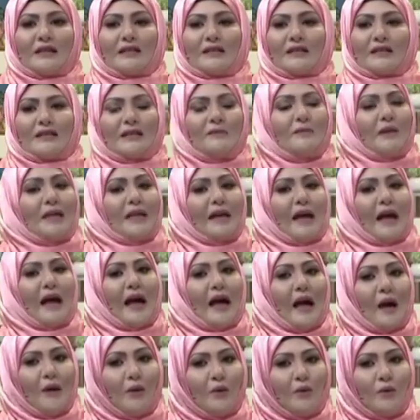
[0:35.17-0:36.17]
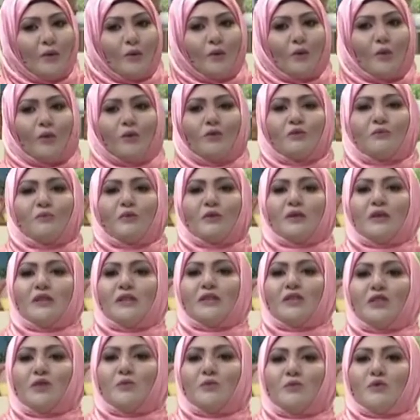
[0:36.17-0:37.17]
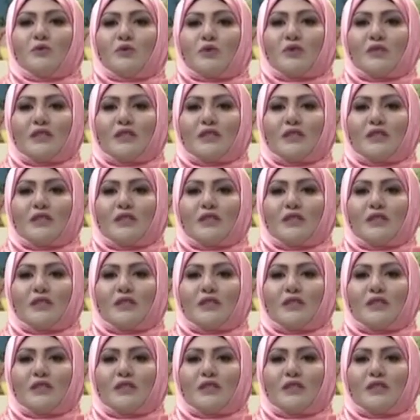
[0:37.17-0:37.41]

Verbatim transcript: آه، ديما يحاولوا يجيبوا